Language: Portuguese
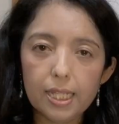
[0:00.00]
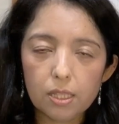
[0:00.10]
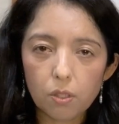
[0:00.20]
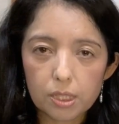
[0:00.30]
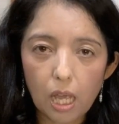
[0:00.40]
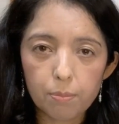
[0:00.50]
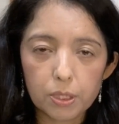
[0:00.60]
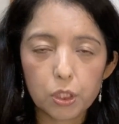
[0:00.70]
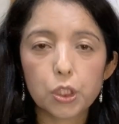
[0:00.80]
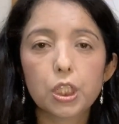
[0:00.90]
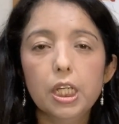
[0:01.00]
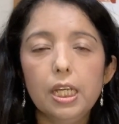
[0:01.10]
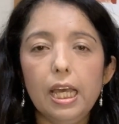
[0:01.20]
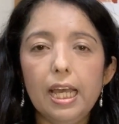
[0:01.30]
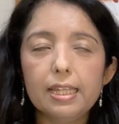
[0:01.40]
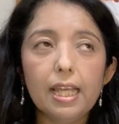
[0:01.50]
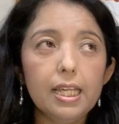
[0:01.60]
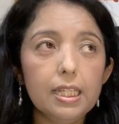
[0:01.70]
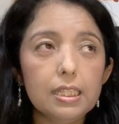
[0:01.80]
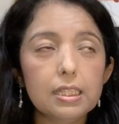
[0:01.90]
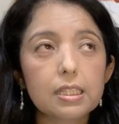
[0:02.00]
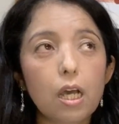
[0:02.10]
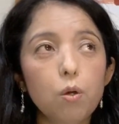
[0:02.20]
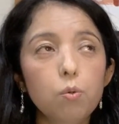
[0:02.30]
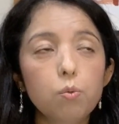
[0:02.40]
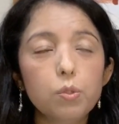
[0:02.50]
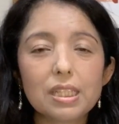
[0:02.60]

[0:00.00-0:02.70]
não nossabis, é, tem são os